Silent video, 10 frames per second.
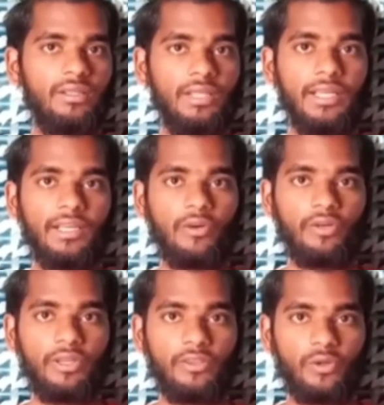नहीं
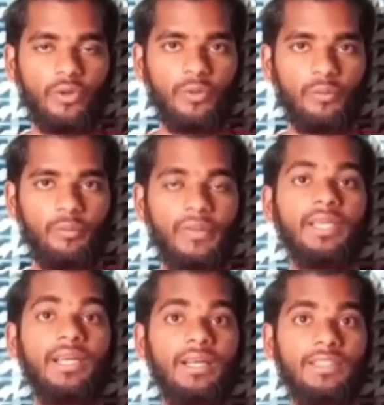करोगे तो मैं
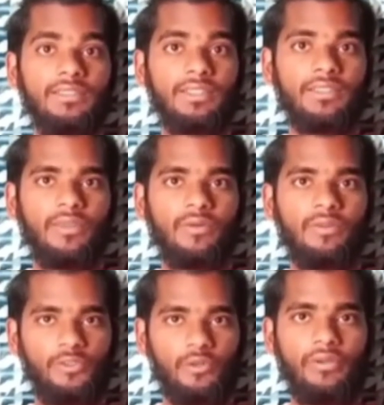क्या कर सकता हूँ
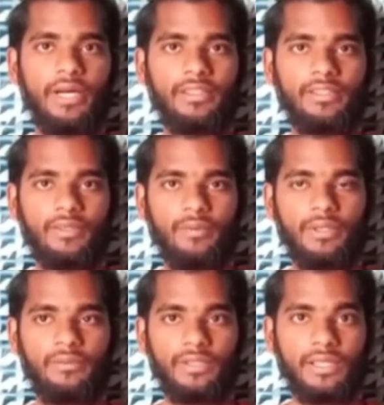जो फैक्ट था
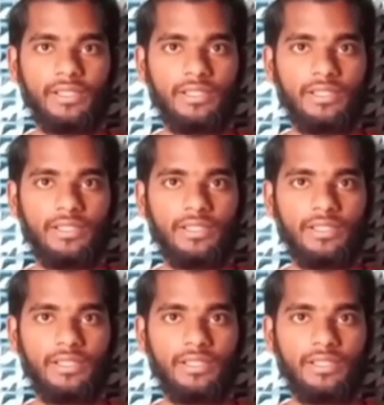मैंने बता